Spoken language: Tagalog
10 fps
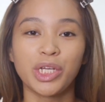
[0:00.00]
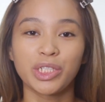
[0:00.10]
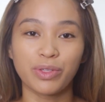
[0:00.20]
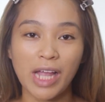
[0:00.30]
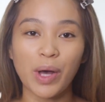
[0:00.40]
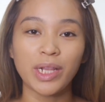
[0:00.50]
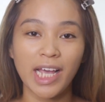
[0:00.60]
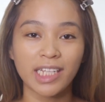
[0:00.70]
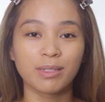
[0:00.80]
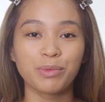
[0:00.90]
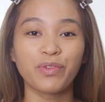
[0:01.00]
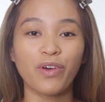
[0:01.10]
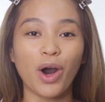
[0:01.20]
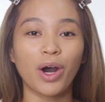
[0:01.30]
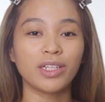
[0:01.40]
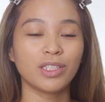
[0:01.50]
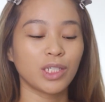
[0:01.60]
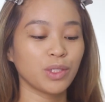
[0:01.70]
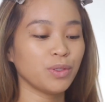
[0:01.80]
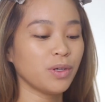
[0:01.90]
So now let's move on
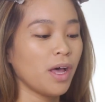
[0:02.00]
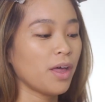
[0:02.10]
to